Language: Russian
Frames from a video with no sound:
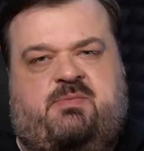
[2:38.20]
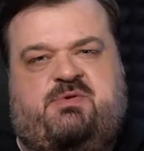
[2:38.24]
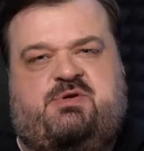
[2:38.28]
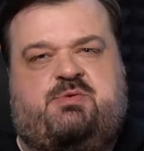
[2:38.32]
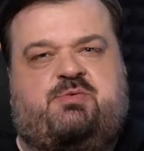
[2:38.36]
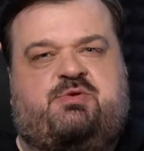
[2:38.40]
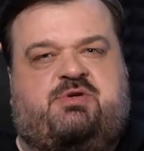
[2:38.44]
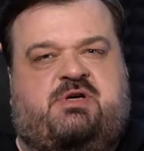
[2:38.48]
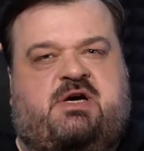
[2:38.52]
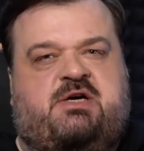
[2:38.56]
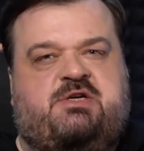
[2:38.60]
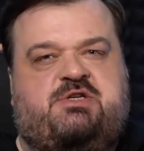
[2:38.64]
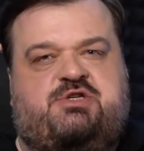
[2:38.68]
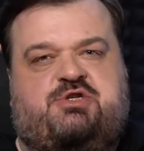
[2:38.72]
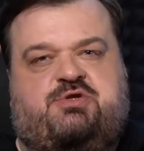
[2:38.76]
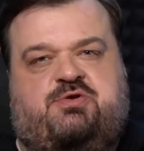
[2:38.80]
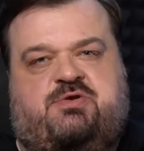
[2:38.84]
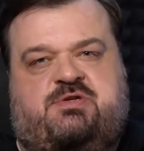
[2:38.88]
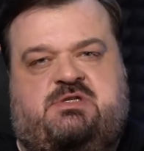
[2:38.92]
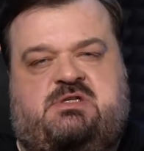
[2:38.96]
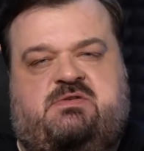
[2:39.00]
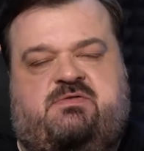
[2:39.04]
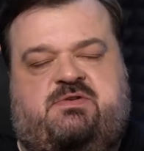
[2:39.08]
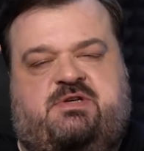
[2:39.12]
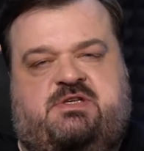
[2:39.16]
почему-то кажется, что
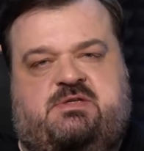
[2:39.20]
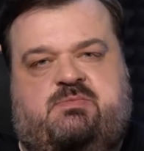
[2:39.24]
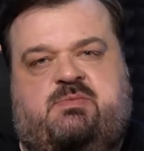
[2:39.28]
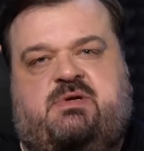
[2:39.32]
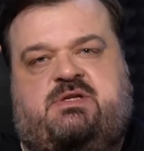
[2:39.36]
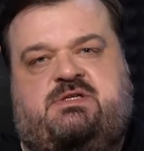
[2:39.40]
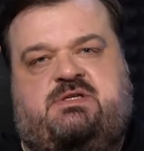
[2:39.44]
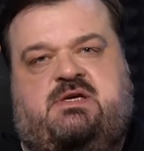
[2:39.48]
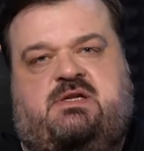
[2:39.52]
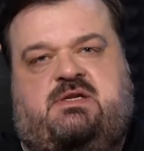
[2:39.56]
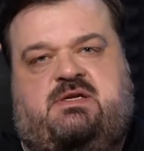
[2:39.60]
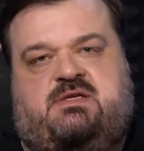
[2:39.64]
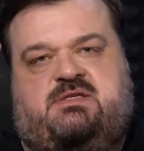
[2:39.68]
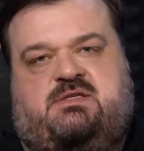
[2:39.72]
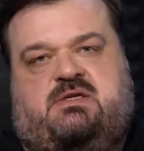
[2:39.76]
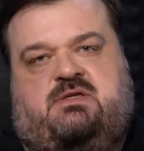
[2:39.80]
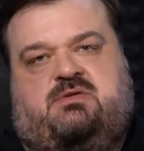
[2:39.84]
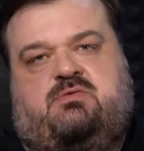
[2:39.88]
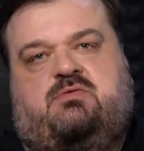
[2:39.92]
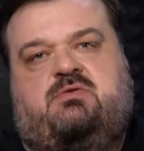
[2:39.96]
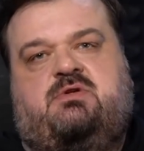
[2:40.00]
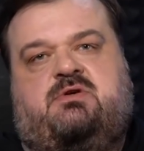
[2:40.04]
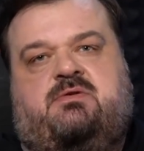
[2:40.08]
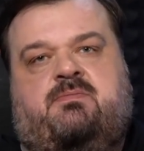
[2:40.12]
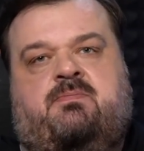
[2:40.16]
если вы не смертельный
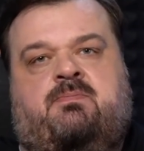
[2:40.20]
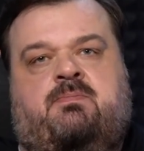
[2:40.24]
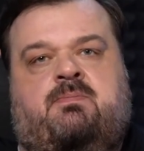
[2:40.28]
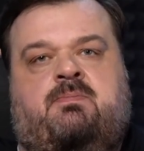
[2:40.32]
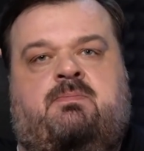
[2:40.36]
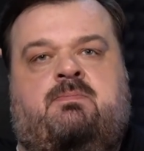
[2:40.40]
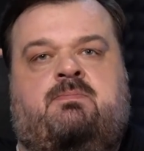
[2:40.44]
зануда,